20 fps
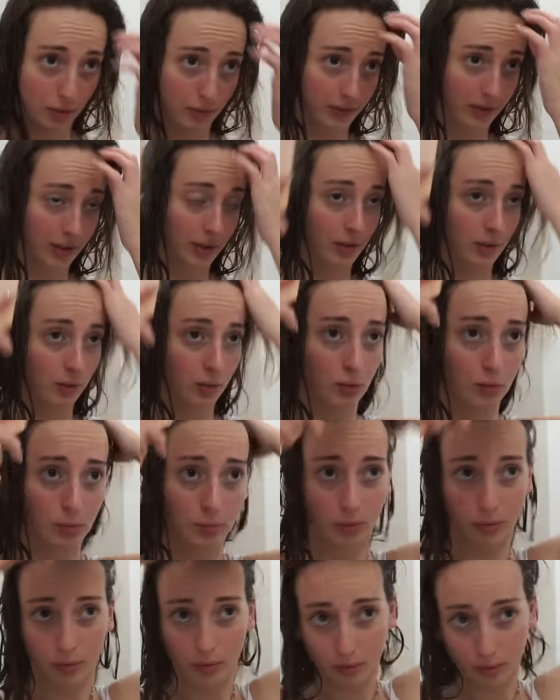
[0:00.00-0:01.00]
viens de
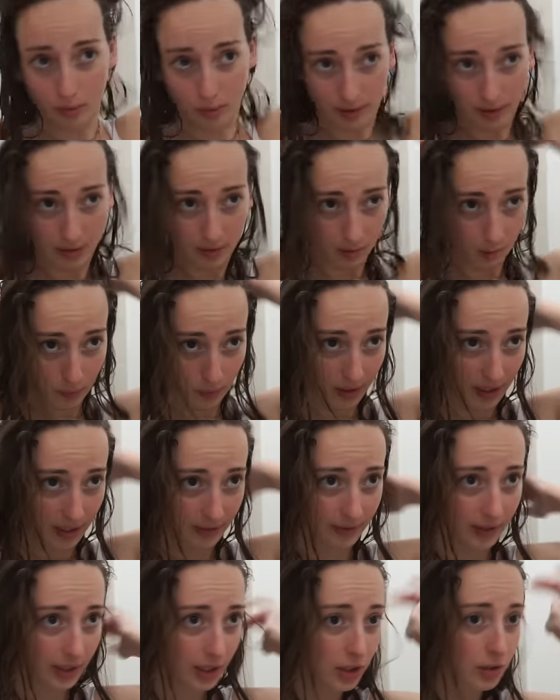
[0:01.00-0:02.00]
me doucher, de me
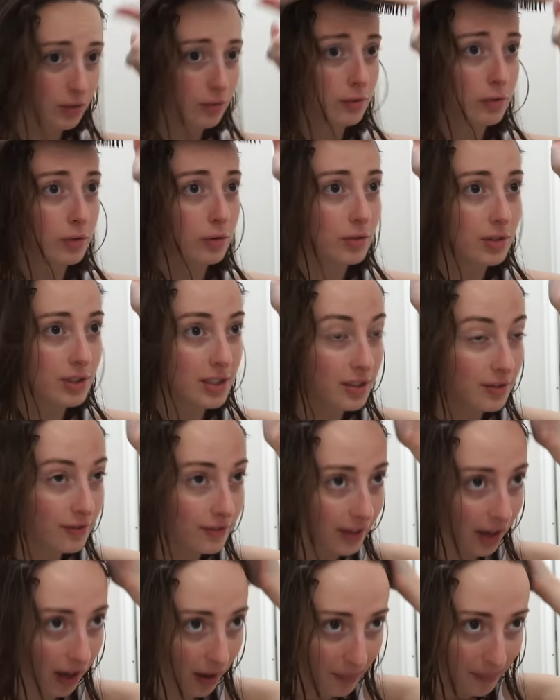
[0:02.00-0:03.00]
laver les cheveux. J'ai
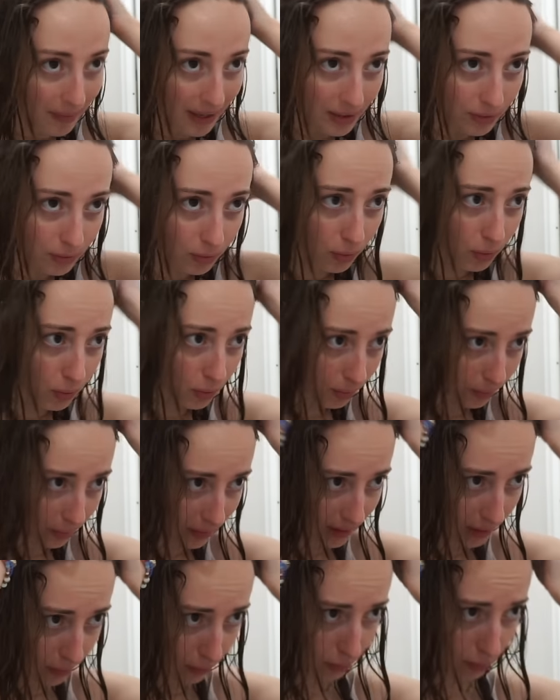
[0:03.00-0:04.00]
fait un masque
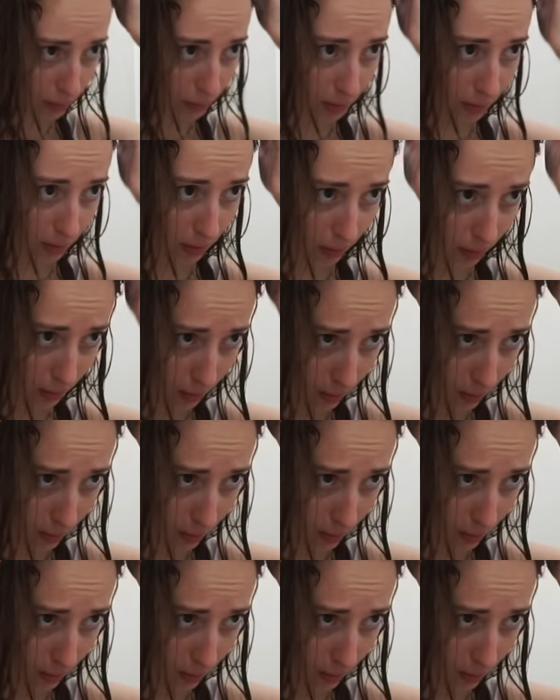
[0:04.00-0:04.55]
complet sur, euh,